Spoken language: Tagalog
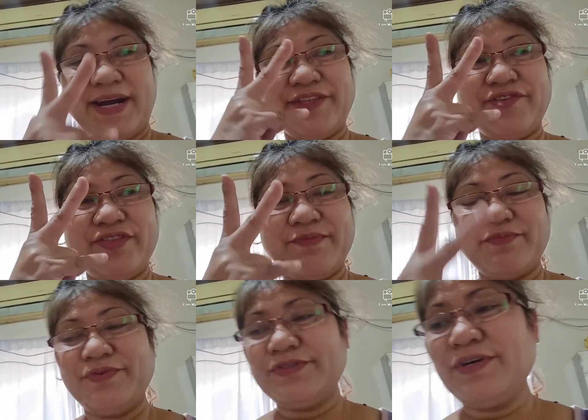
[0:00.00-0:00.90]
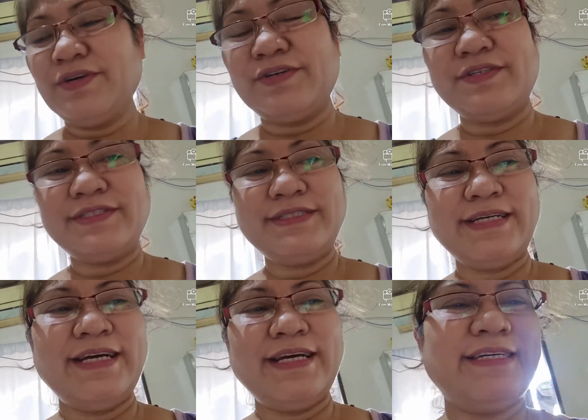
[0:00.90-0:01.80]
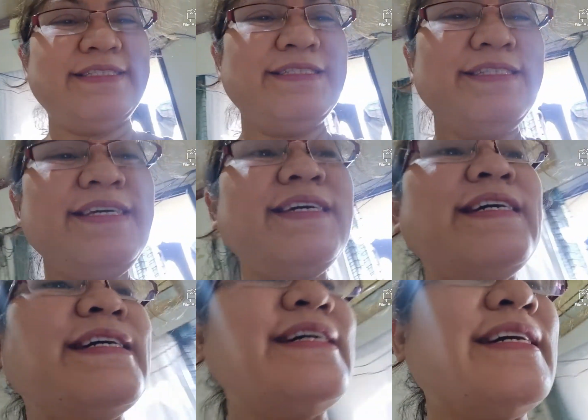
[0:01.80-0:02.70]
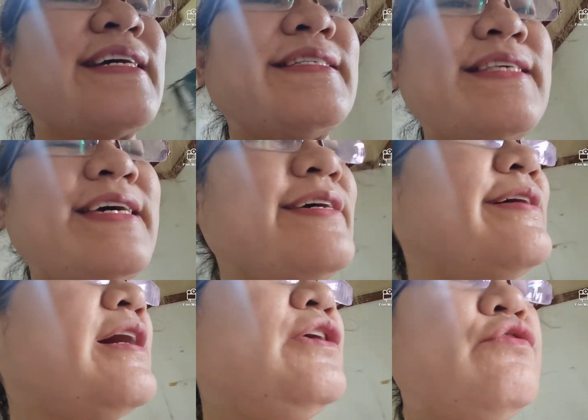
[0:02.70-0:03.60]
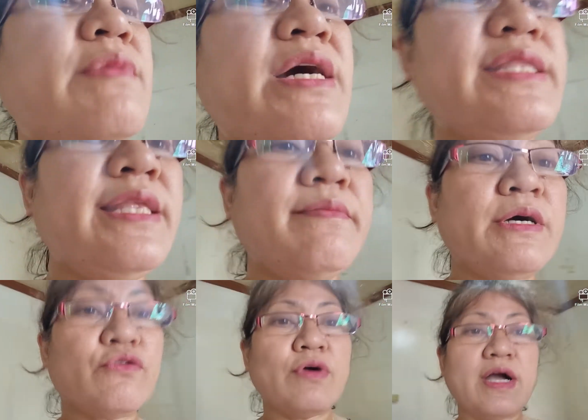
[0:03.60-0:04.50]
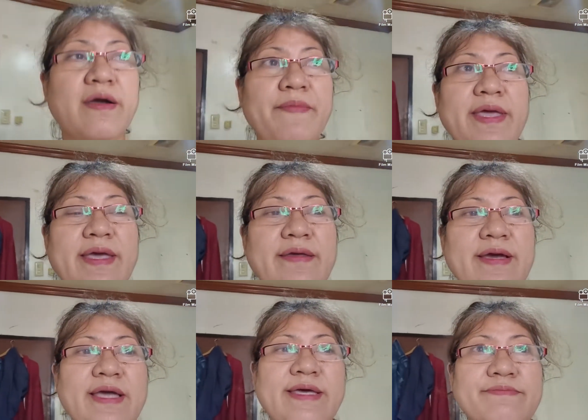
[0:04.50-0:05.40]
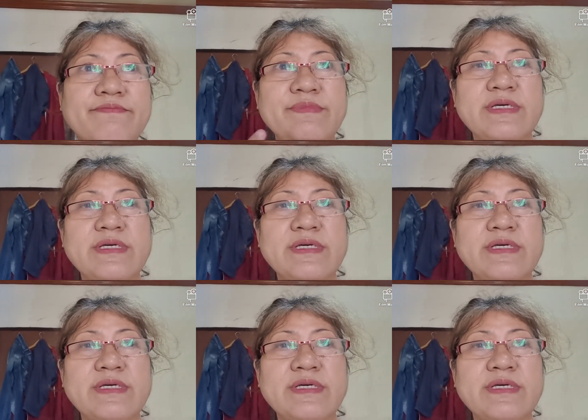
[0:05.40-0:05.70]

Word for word: part 2 na po ito. Ayan. Kasi uh, yung mga nilabang ko kagabi, ayan,